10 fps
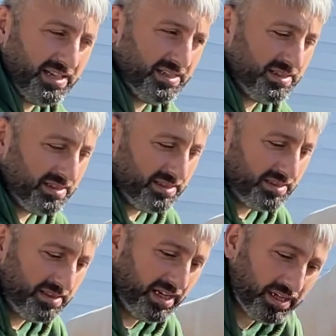hani
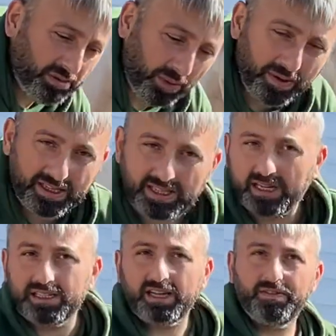diğer köpekler
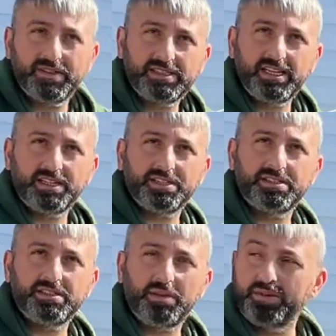kafese
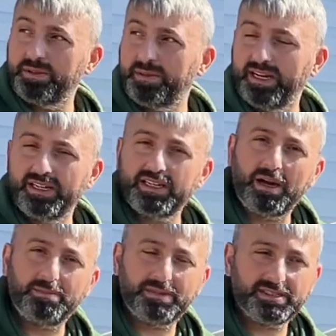yanaşınca birbirlerini
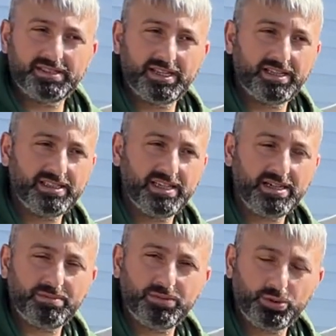kapmasınlar diye
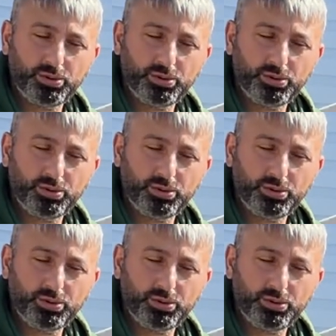yapmış